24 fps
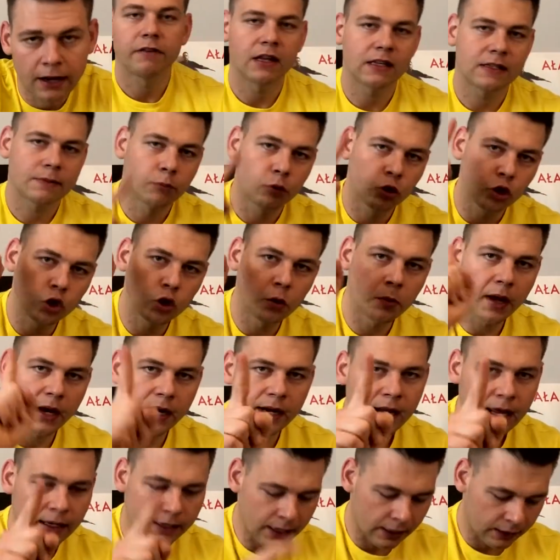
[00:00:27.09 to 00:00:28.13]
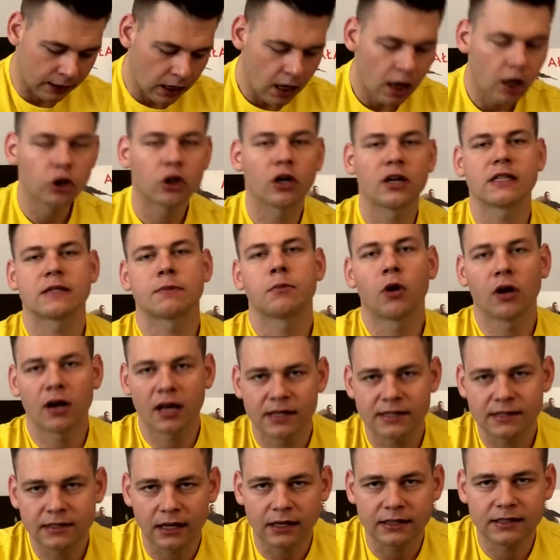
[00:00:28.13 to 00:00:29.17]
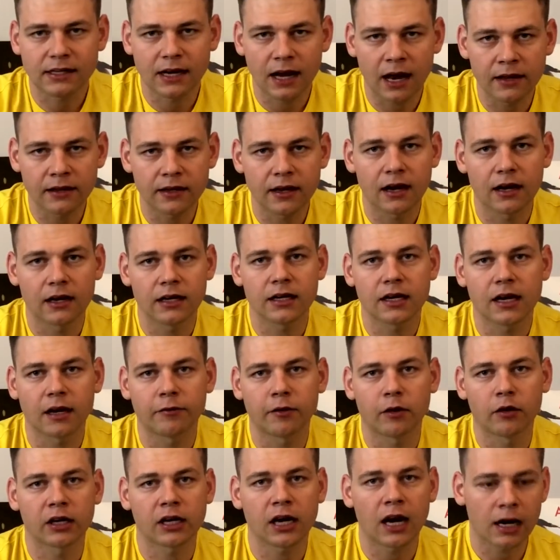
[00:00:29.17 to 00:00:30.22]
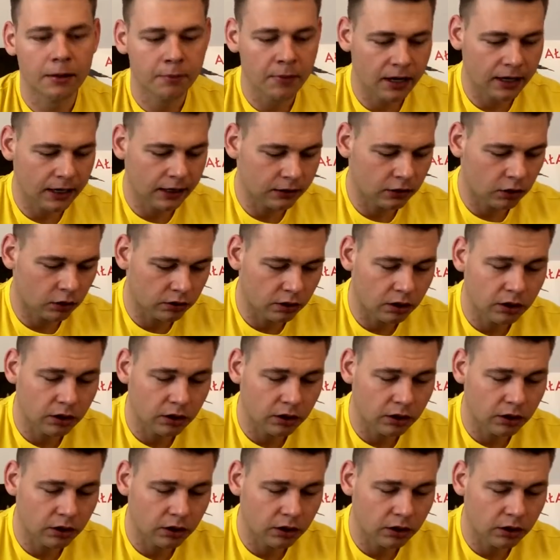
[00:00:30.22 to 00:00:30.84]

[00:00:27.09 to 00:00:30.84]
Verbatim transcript: Więc mój numer jeden to jest Molesta, Skandal i kawałek Armageddon.